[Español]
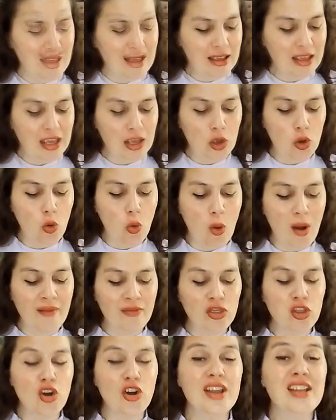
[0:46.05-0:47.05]
Y
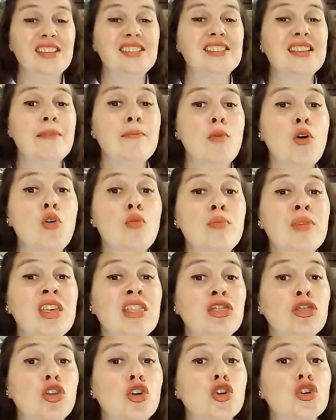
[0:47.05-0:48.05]
cuando ese
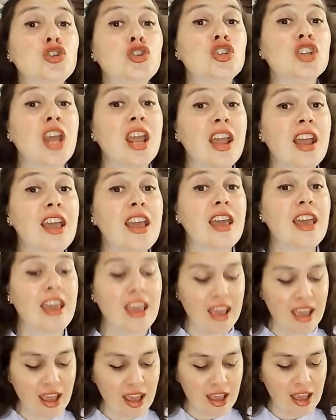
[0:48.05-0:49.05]
momento
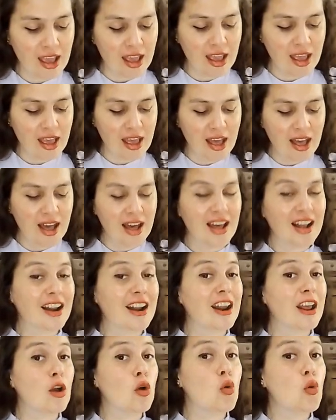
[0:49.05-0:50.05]
llegue,
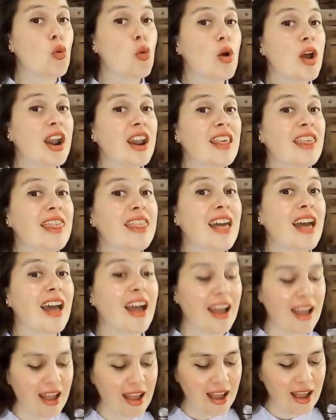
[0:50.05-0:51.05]

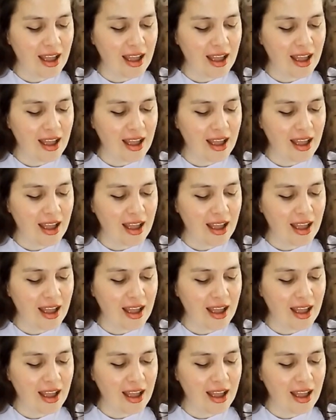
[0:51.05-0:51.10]
recuerda,